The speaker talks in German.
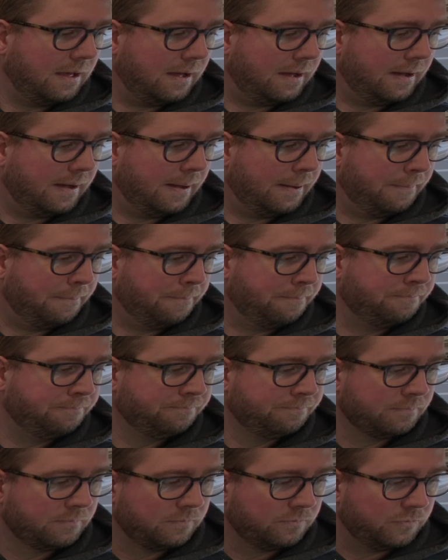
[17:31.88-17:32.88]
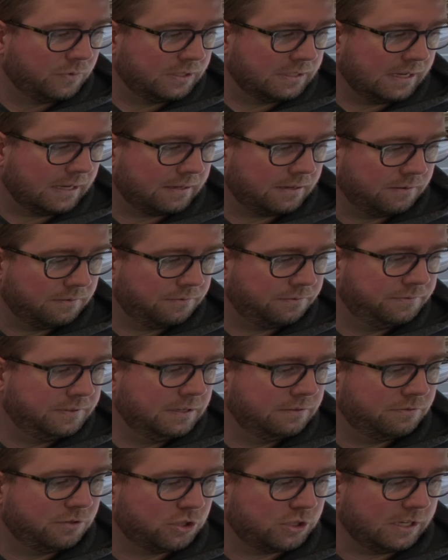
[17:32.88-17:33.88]
Ähm, wie gesagt,
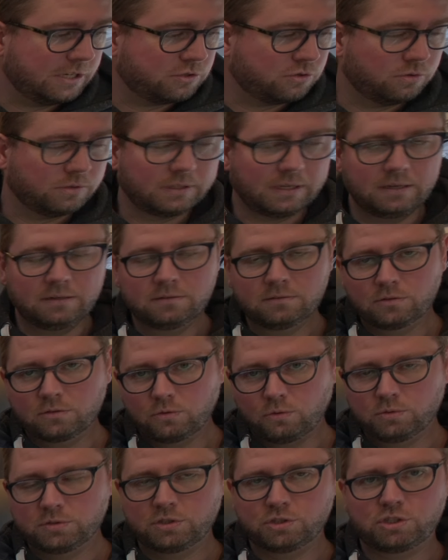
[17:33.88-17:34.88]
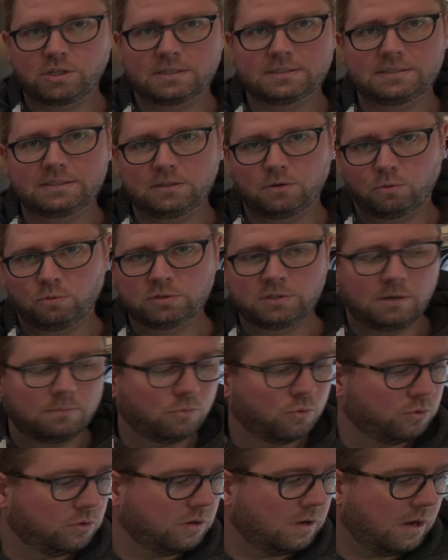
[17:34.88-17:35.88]
viel, viel steckt schon drin. Großes Chassis, großer
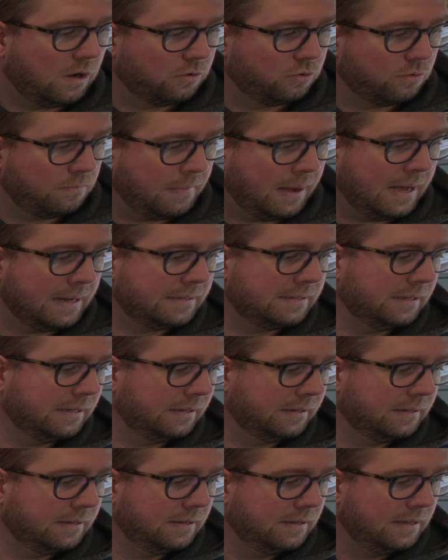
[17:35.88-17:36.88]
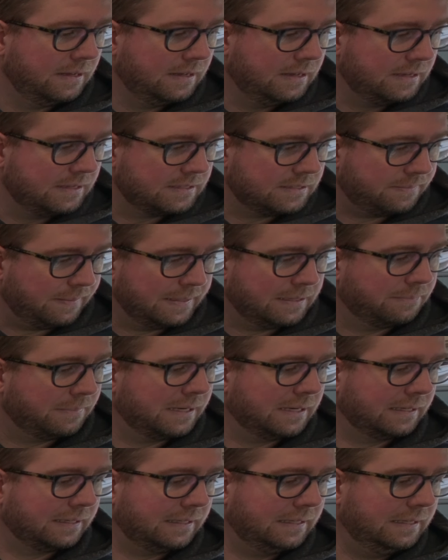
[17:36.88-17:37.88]
Motor, Automatik, zweite
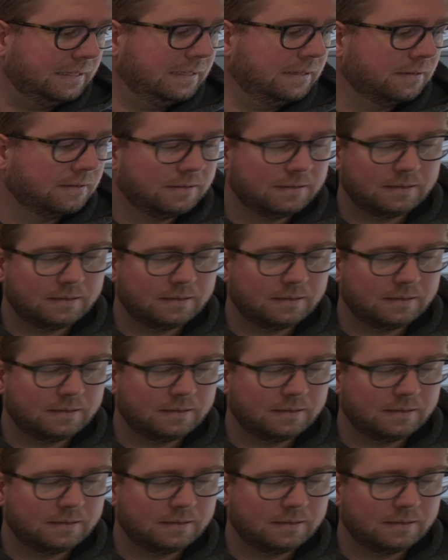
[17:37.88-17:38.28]
Batterie,